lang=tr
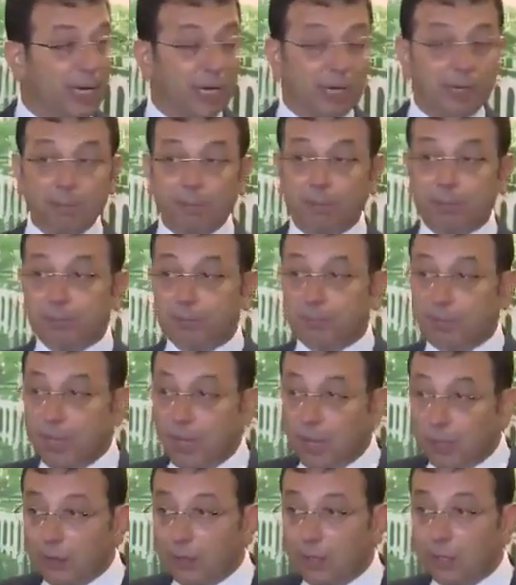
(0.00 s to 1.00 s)
Yani
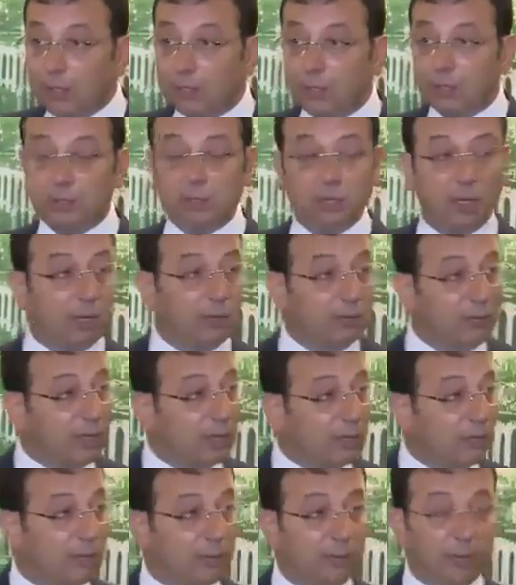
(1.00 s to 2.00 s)
planla ilgili
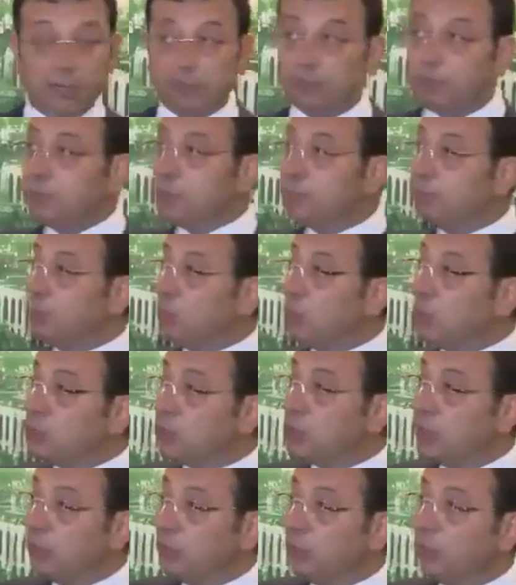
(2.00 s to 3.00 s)
davalar var. Bak biz
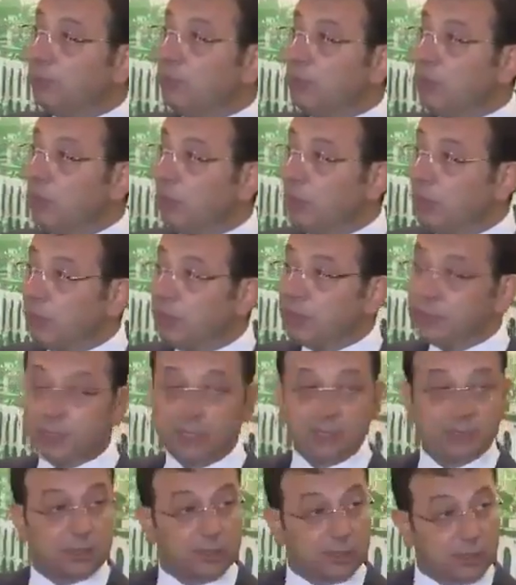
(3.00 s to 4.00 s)
projeyi
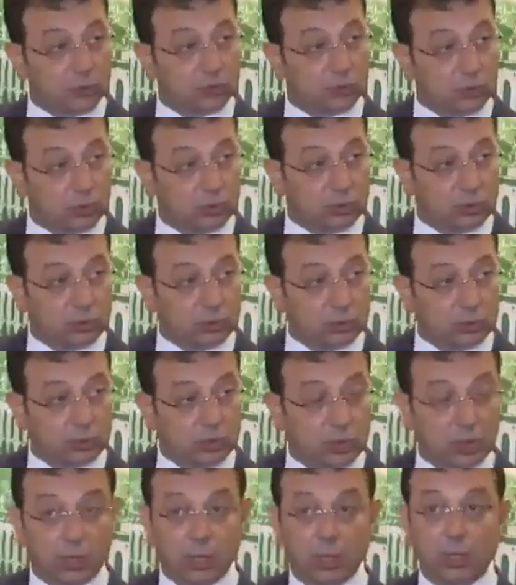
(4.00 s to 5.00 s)
milyonlarca insana soruyoruz.